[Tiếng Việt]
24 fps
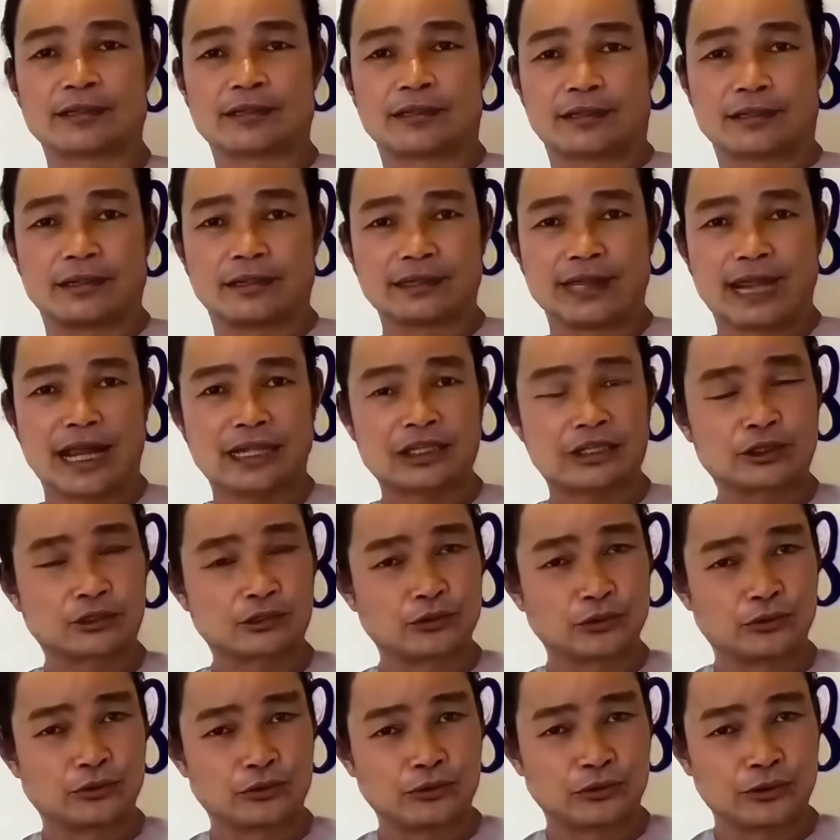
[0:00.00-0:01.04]
người ta
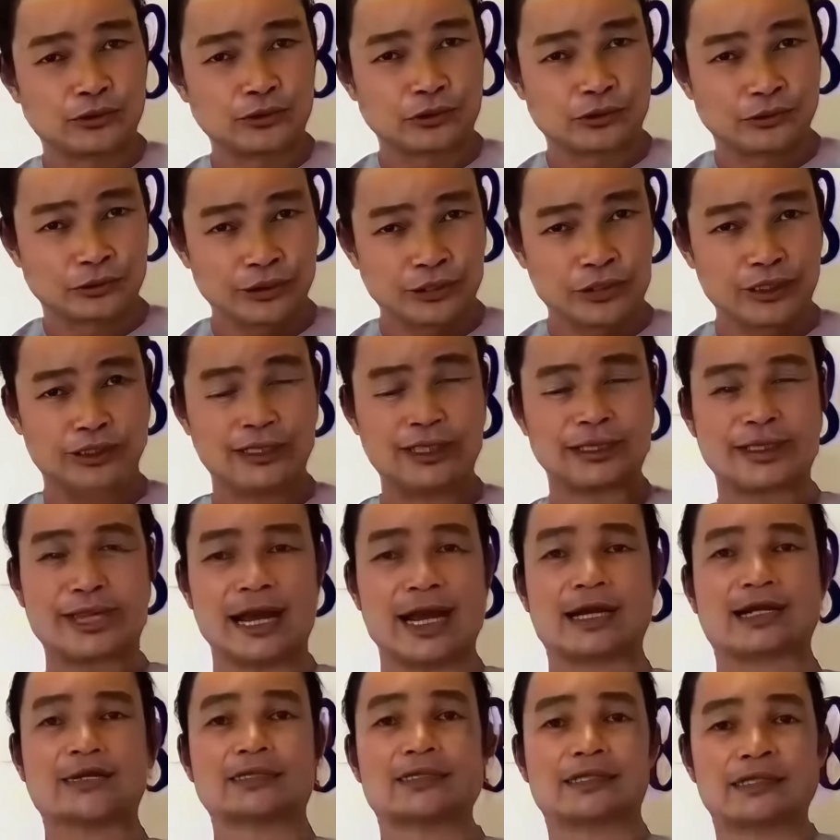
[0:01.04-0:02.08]
xua đuổi vân
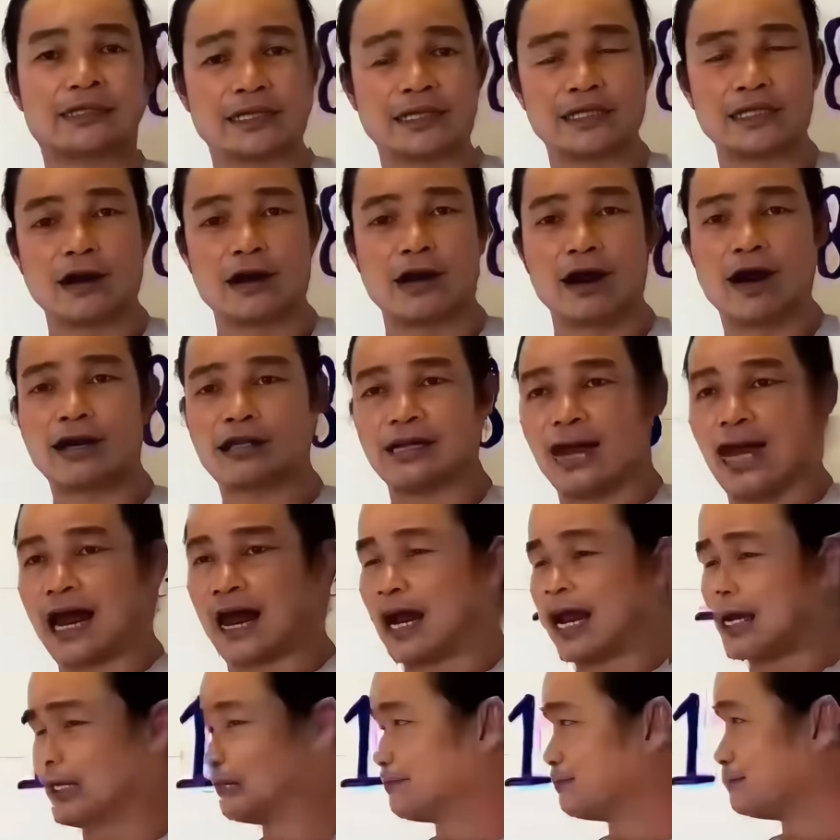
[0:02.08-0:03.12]
vân thì đó
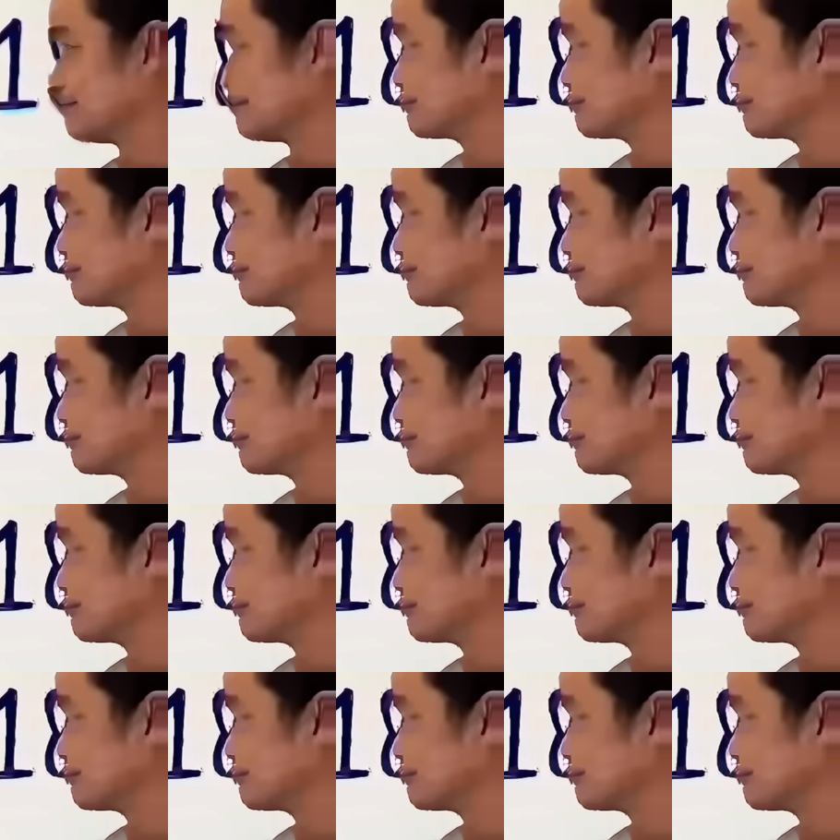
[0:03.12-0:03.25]
là